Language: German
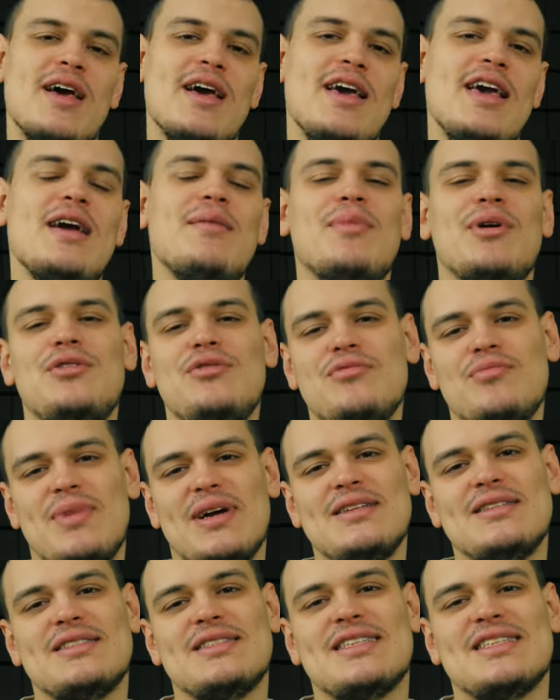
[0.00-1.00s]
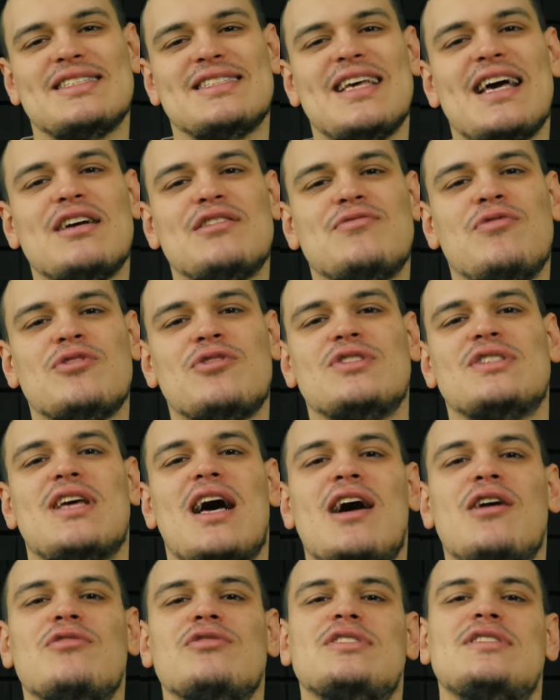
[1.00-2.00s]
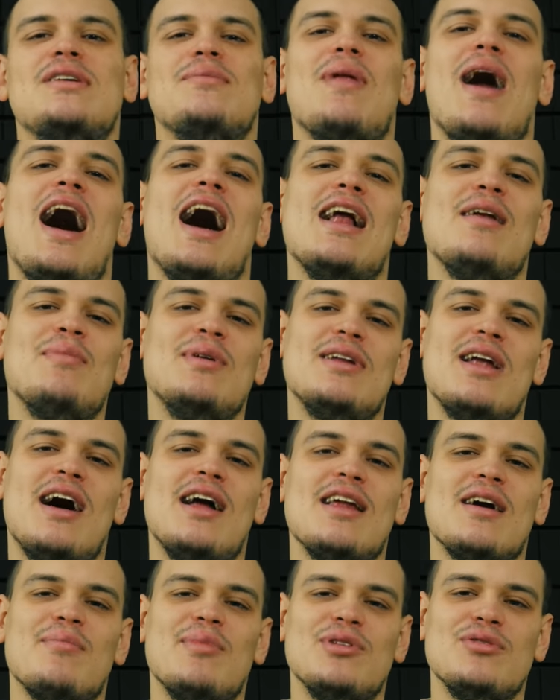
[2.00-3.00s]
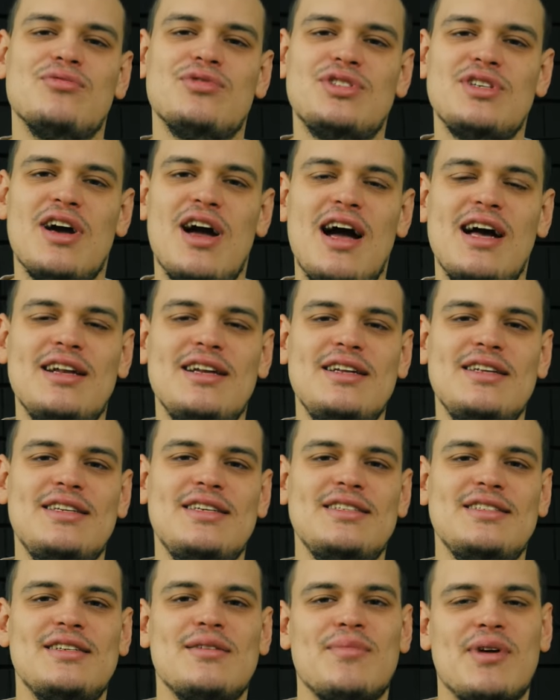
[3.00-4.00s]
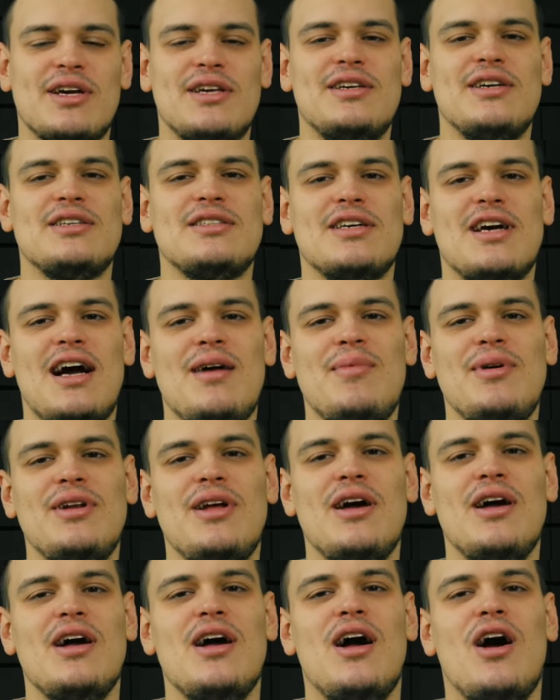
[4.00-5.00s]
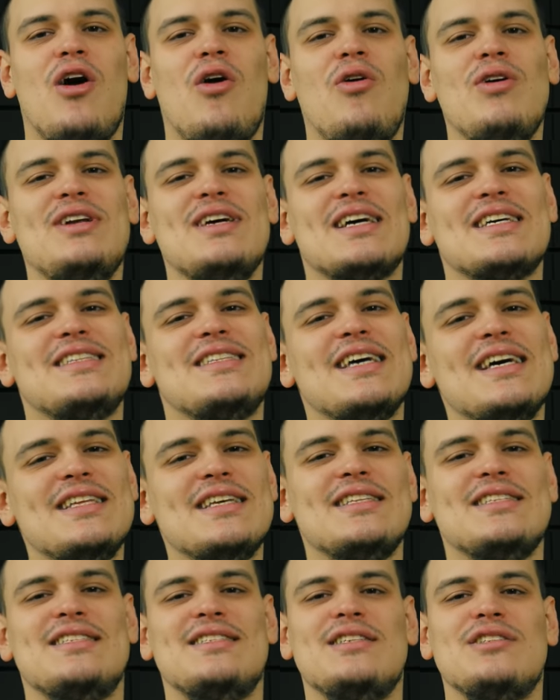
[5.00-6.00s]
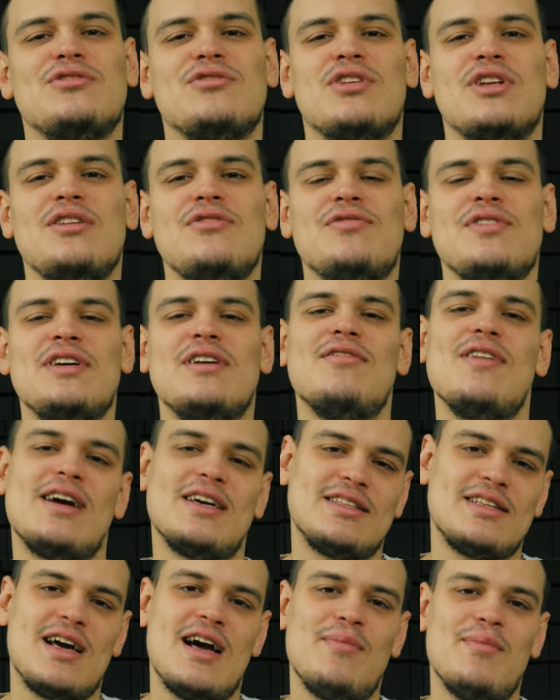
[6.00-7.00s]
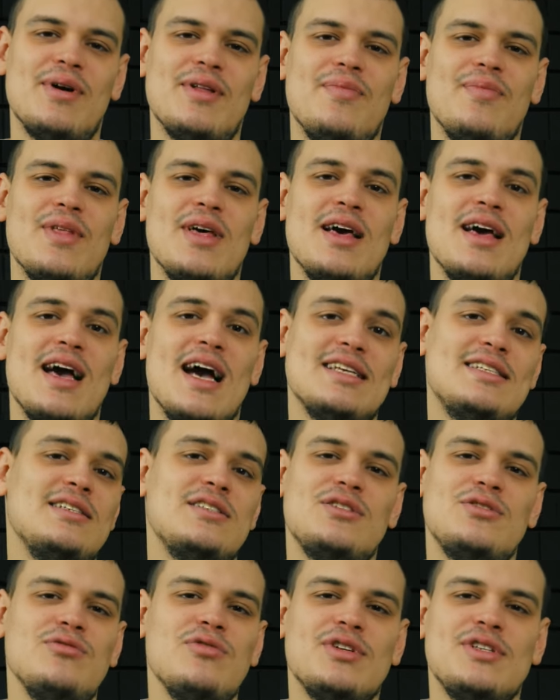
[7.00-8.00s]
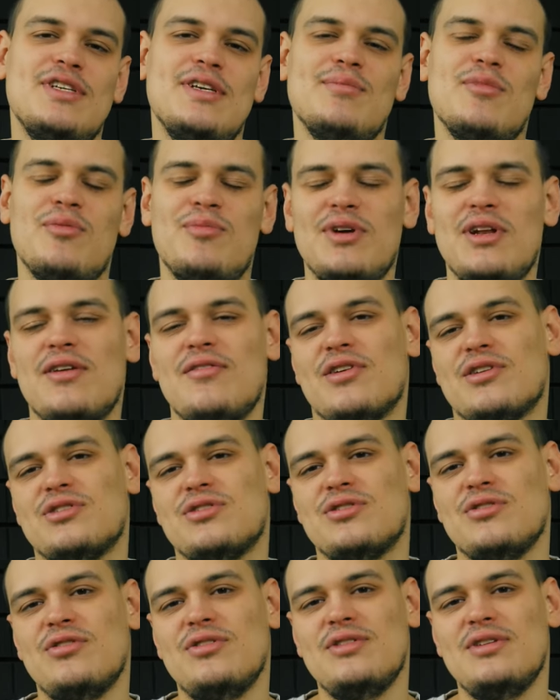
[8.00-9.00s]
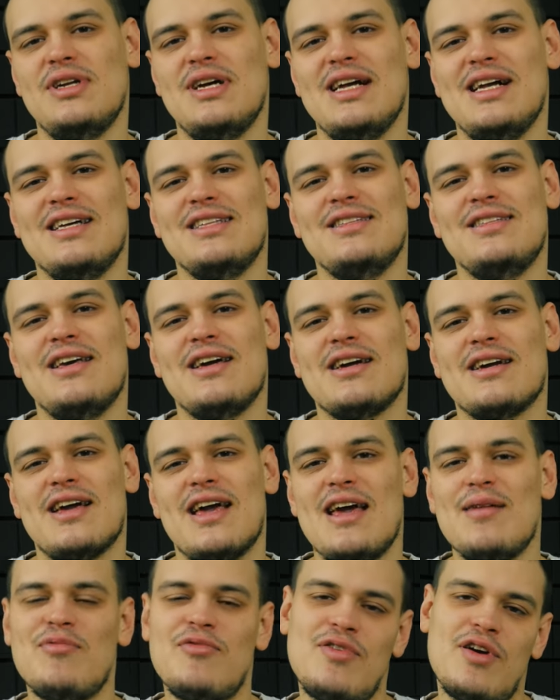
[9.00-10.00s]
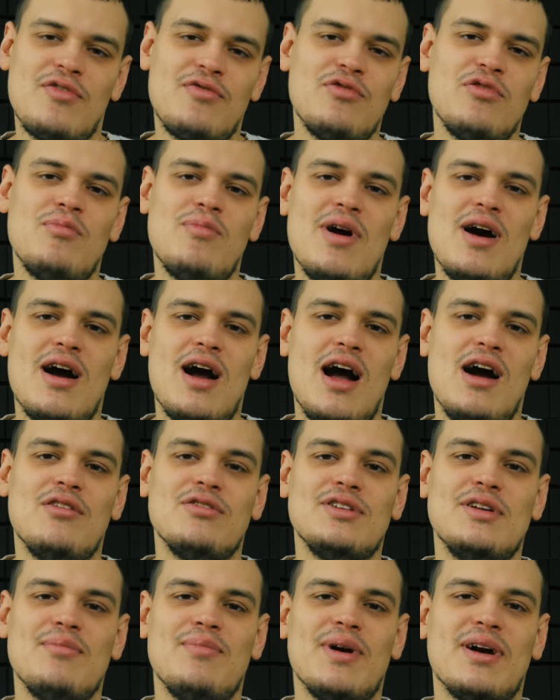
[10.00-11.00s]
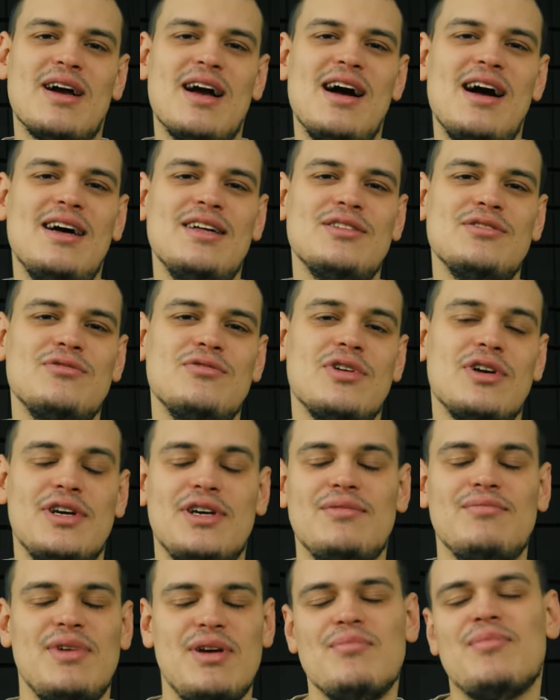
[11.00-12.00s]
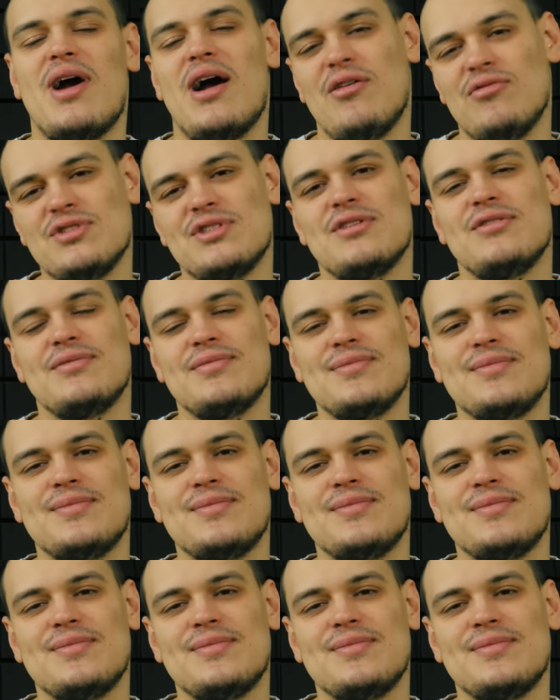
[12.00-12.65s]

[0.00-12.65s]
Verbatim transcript: Ihr Menüband zeigt Fotos aus den Alben aller Benutzer an, die sie markiert haben oder denen sie Zugriff gewährt haben. Es ist nur die mobile Version der App verfügbar auf dem PK, nur im, im Browser.